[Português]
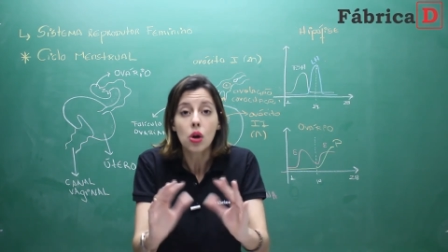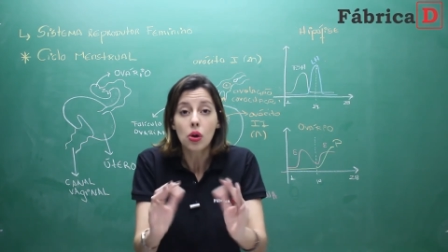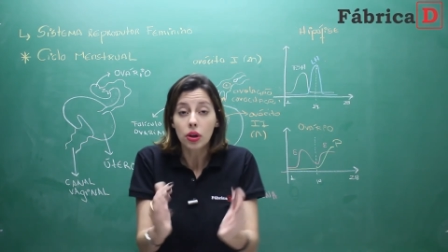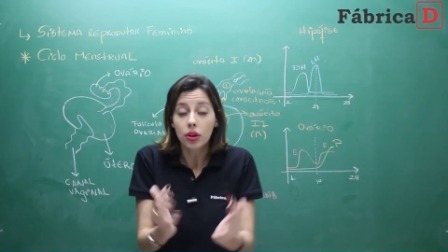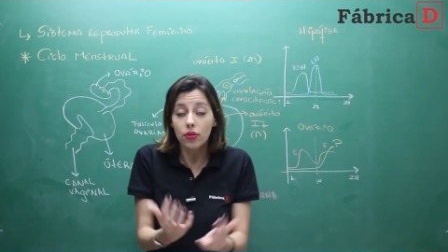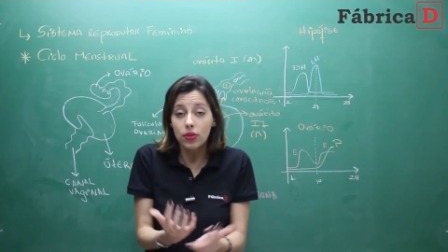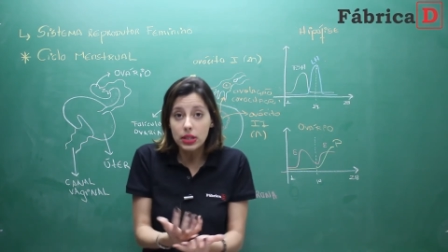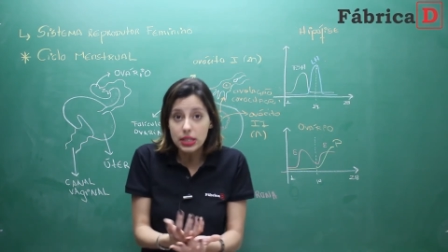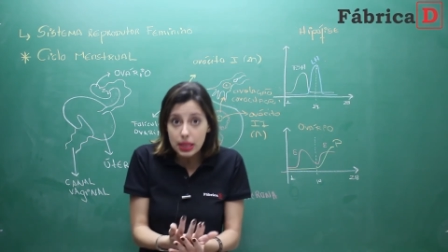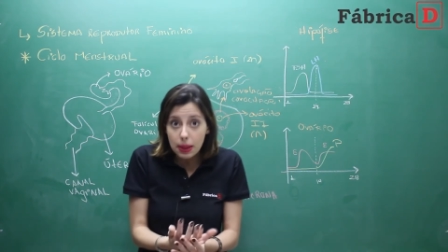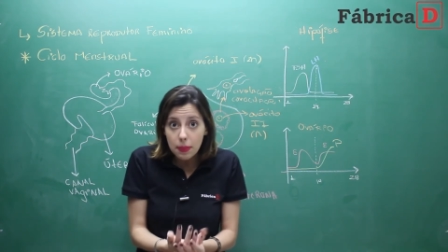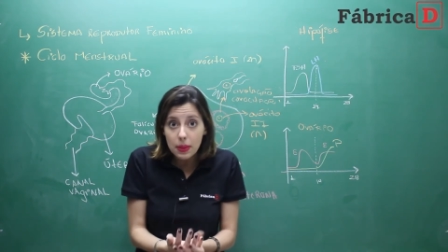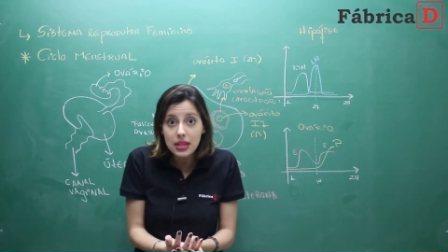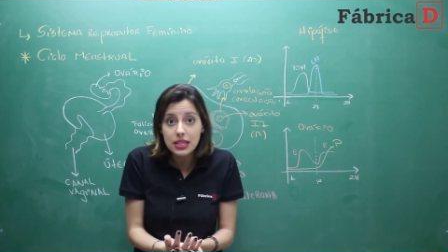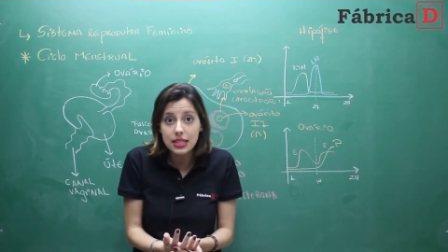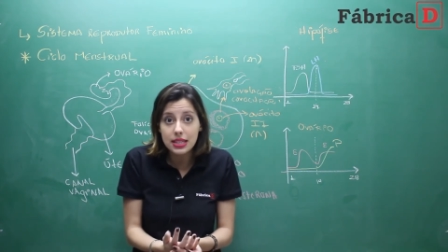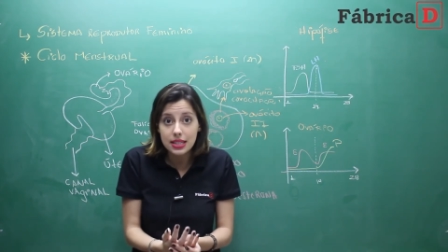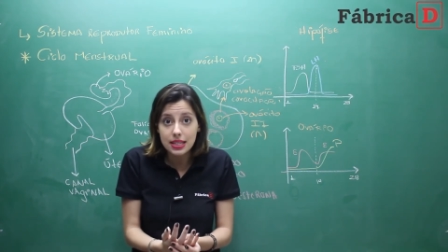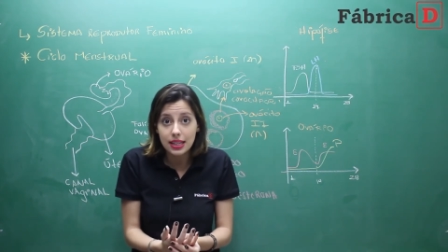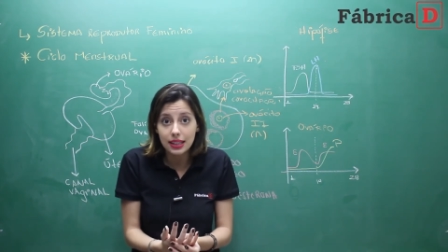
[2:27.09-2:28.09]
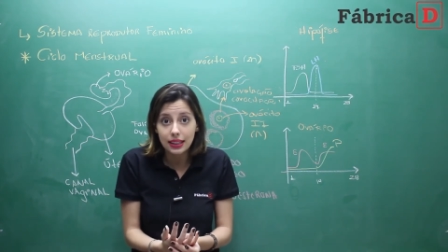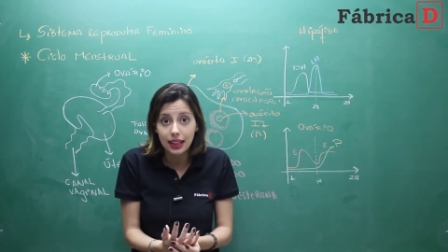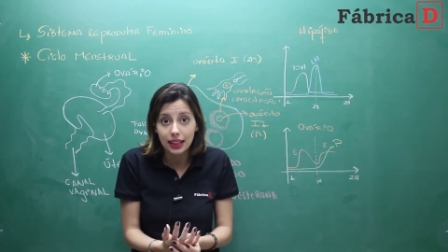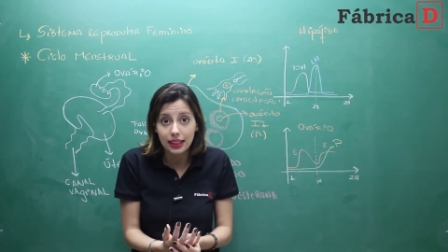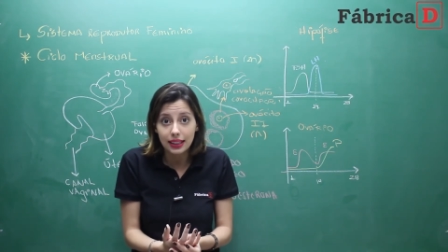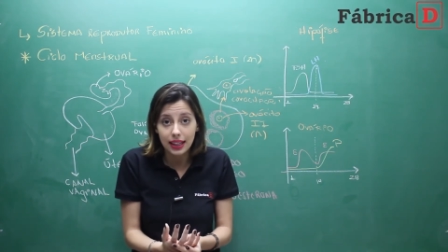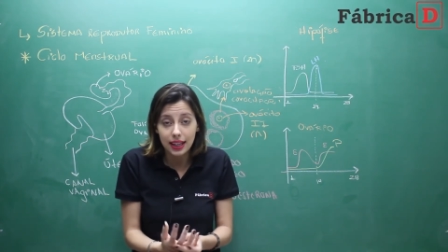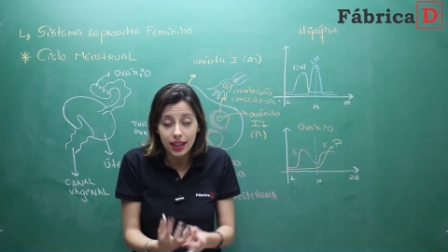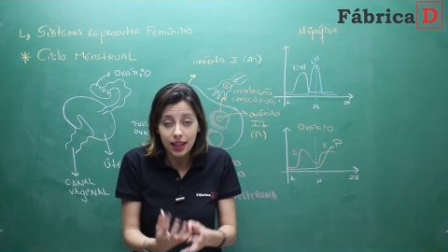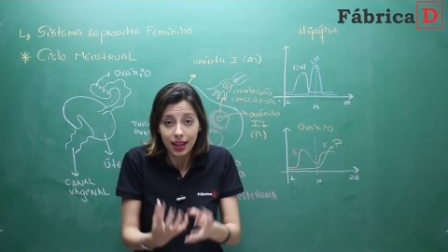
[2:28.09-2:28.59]
O que você precisa
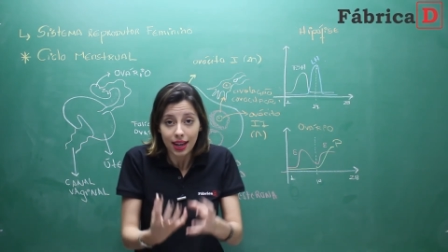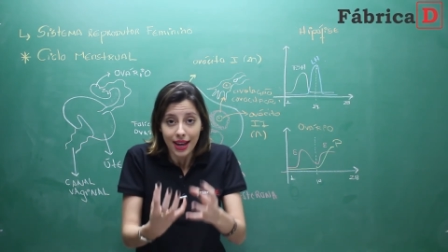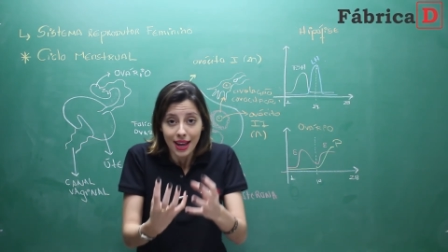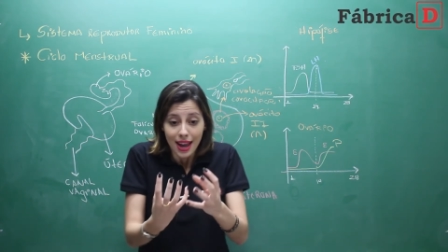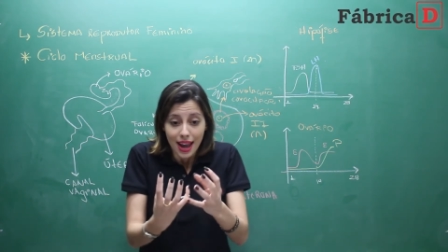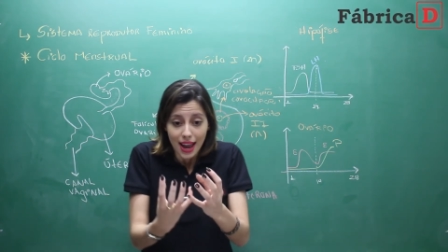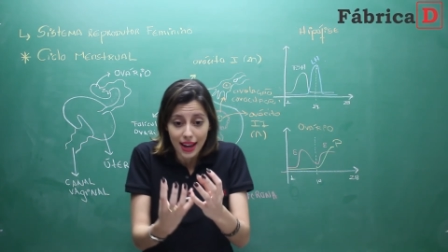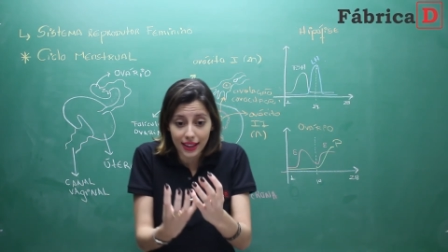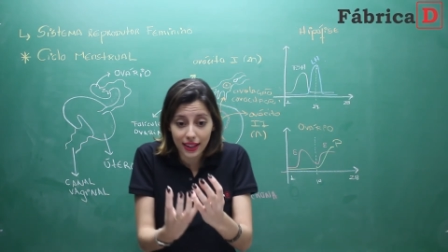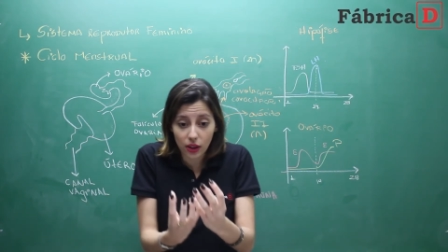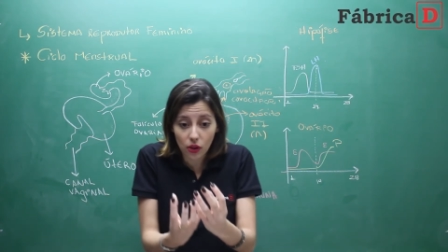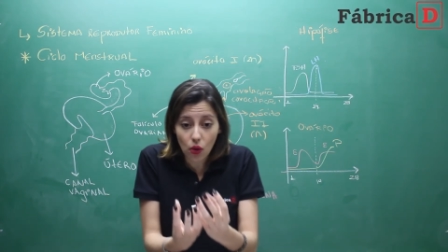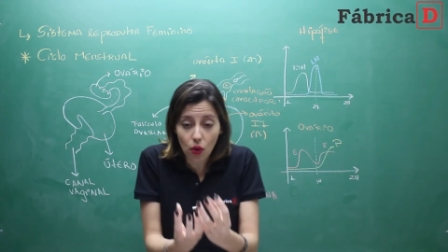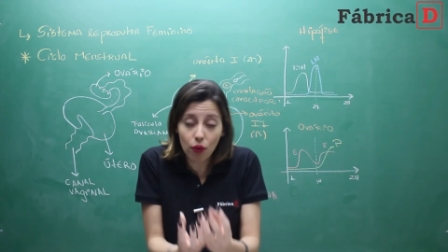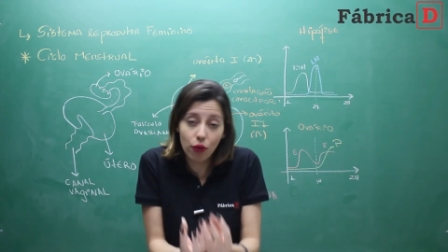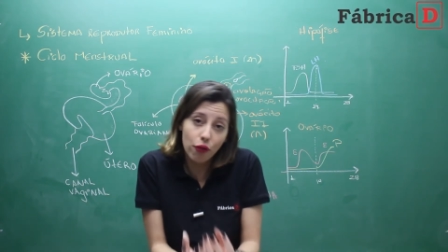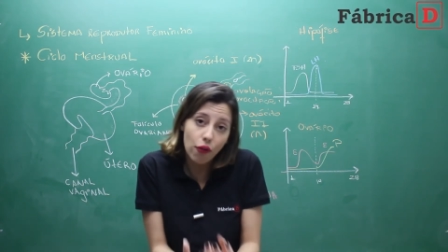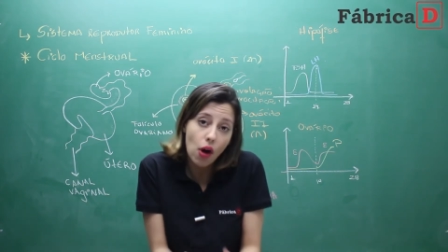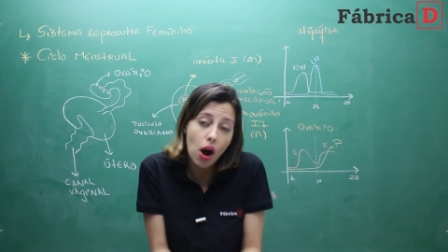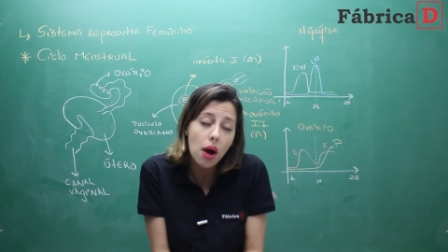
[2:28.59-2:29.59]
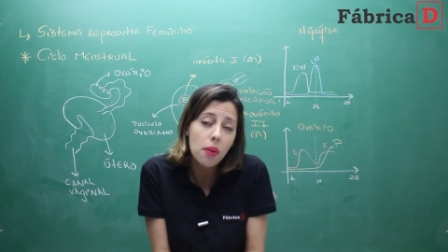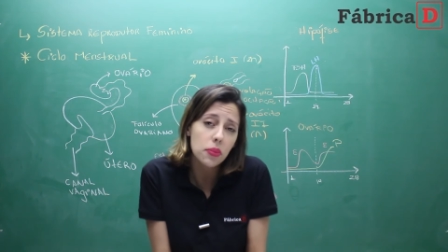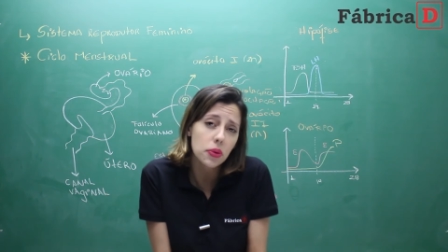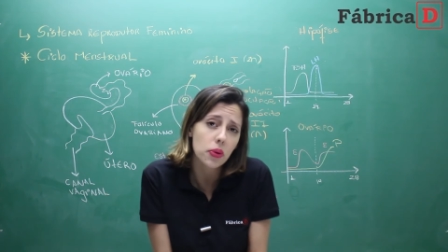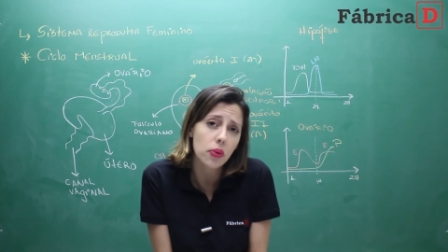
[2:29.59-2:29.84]
entender é que conforme